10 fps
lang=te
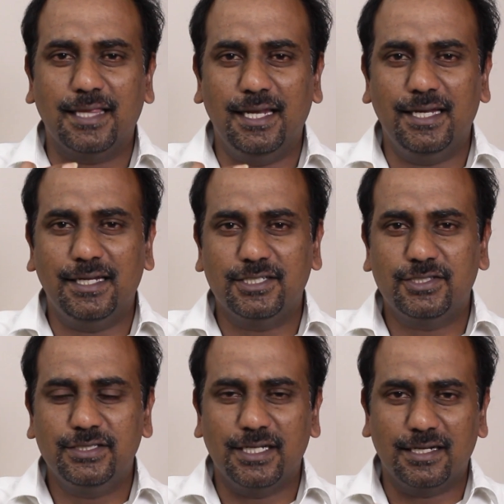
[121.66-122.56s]
ఎంత
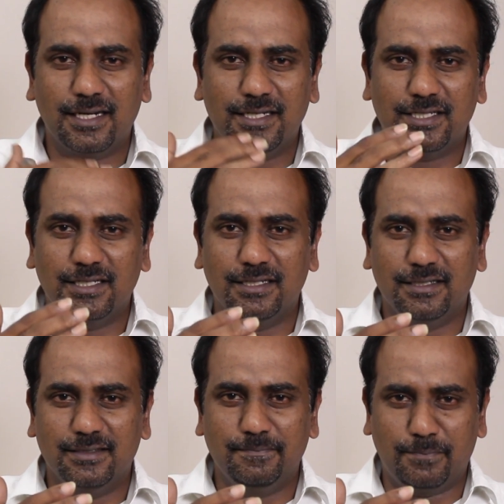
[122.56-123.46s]
లేటెస్ట్ జనరేషన్
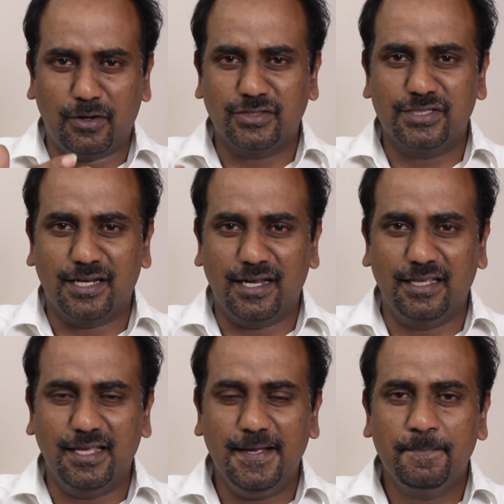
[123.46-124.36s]
ప్రాసెసర్
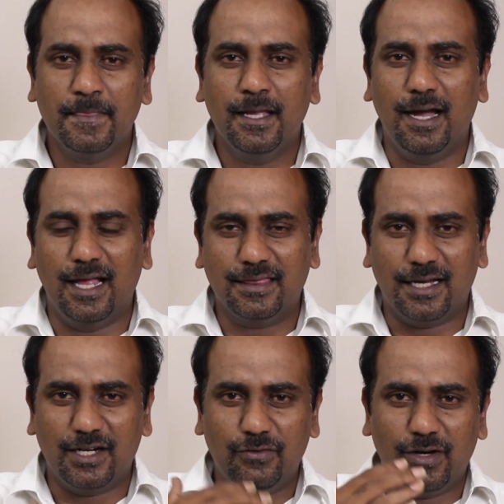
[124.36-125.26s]
అయితే అంత
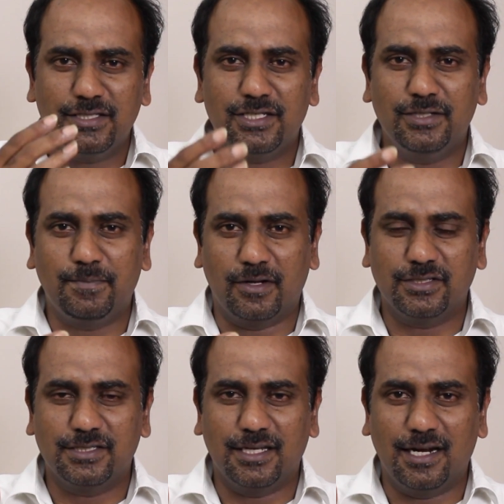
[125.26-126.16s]
అడ్వాన్స్డ్
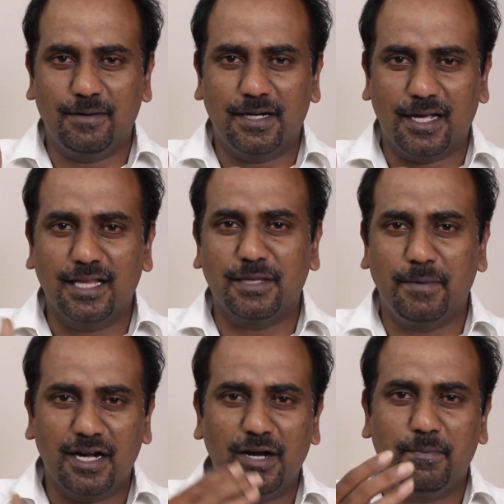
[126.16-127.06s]
ప్రాసెసర్ అనమాట అంత
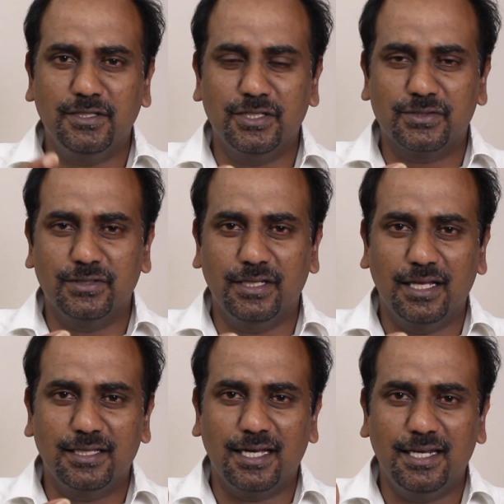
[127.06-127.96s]
బాగా పనిచేస్తుంది
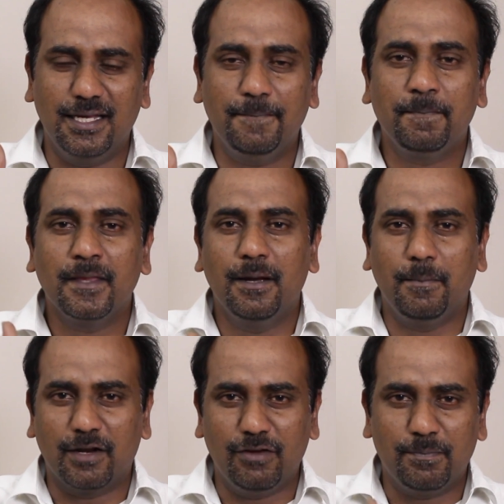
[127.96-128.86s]
అందుకని
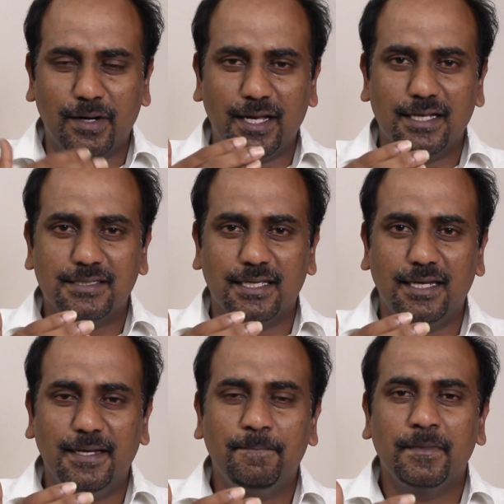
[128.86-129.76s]
మనం ఎప్పుడైనా సరే